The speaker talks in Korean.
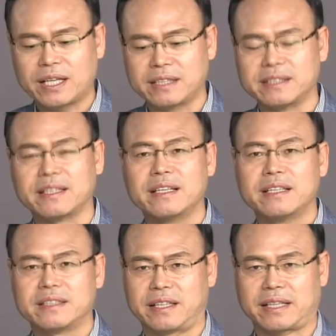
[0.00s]
하나는
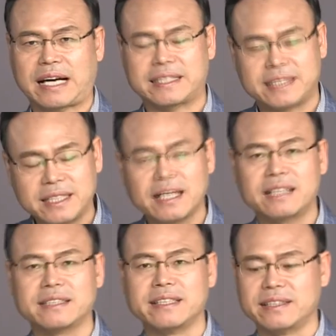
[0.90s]
예, 같이
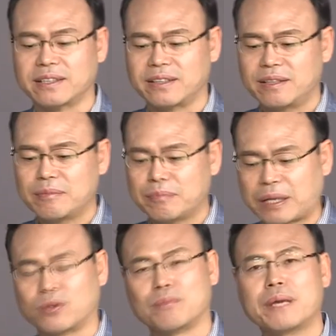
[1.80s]
가는 리더,
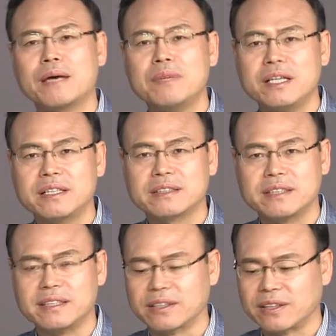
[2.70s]
바로 패밀리형
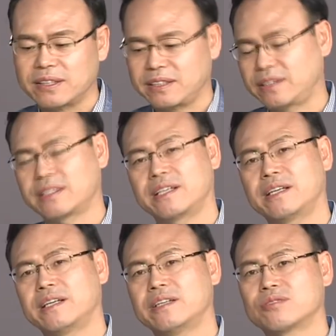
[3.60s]
리더
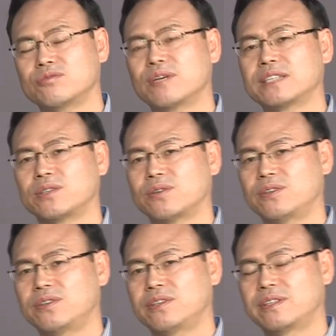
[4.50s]
이렇게 두
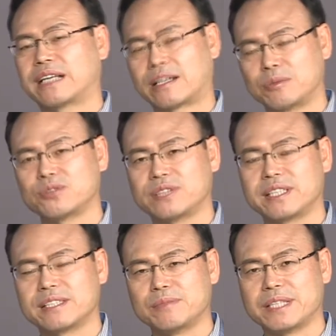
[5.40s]
가지로 나눠볼 수
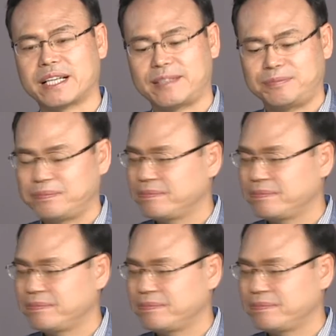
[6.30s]
있겠습니다.